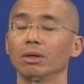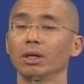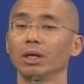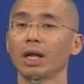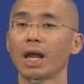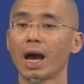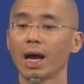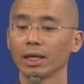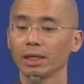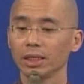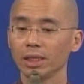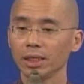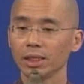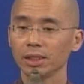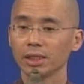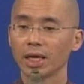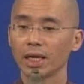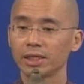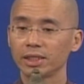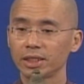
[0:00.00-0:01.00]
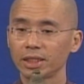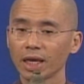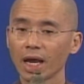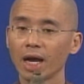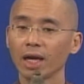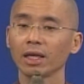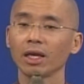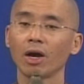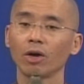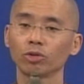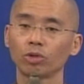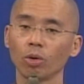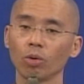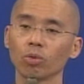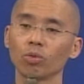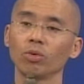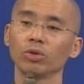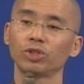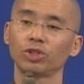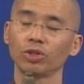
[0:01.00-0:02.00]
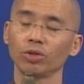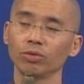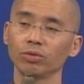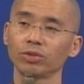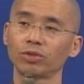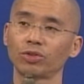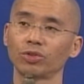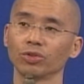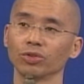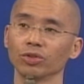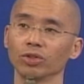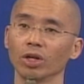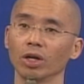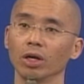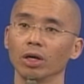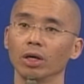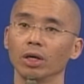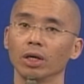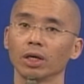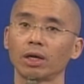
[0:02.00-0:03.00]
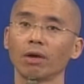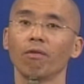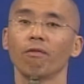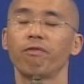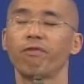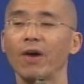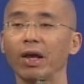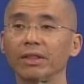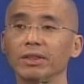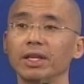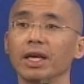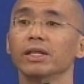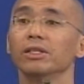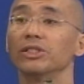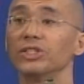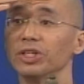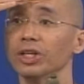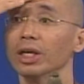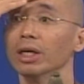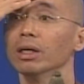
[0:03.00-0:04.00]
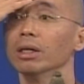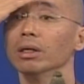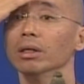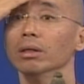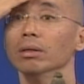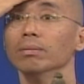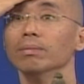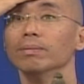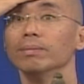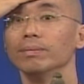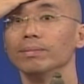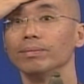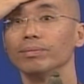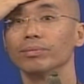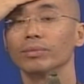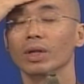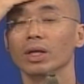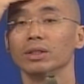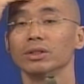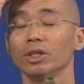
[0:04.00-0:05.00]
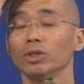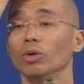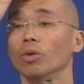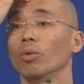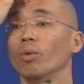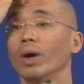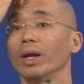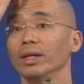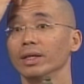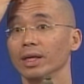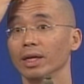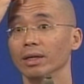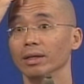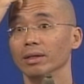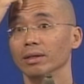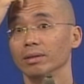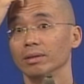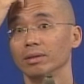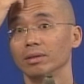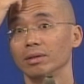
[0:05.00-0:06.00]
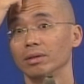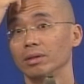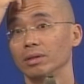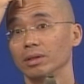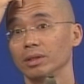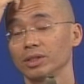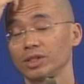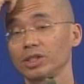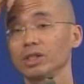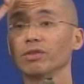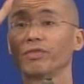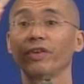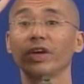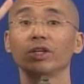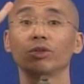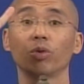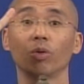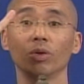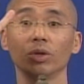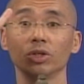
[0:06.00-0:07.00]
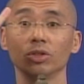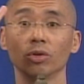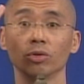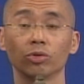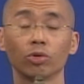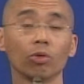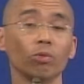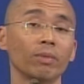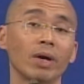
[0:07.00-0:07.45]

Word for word: 那一也将要透过修持呢，跟梵天结合，这种观念，是吠陀里头充